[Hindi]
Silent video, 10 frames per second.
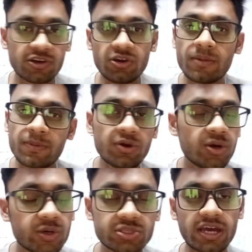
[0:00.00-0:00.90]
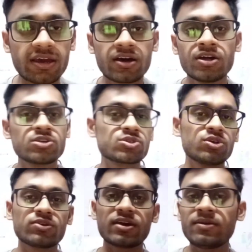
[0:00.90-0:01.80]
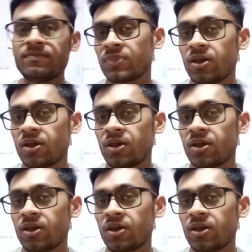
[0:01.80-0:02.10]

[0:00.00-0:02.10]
वीडियो अपलोड हो जाएगा सो यू कैन